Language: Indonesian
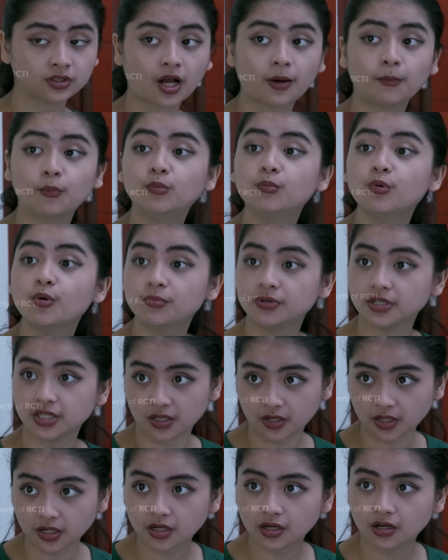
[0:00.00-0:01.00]
Kamu mau
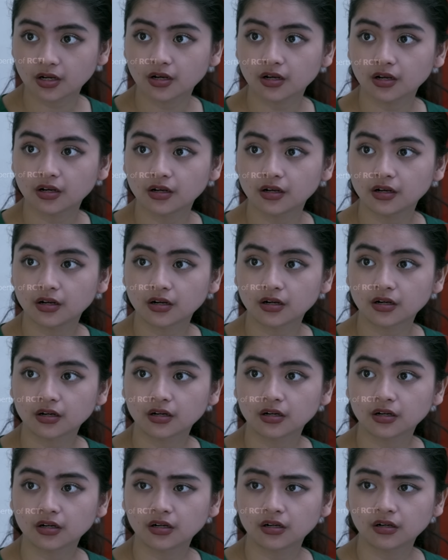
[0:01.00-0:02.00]
beliin? Kamu
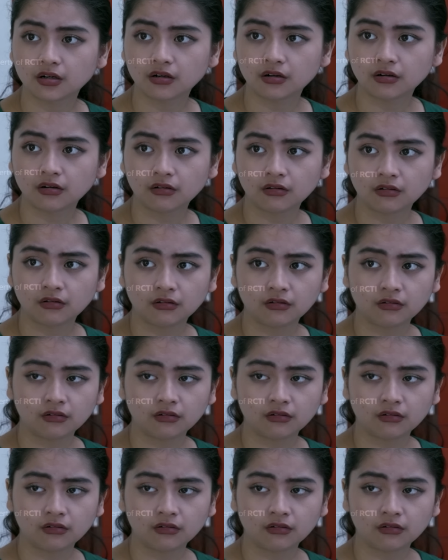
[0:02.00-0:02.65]
sendiri.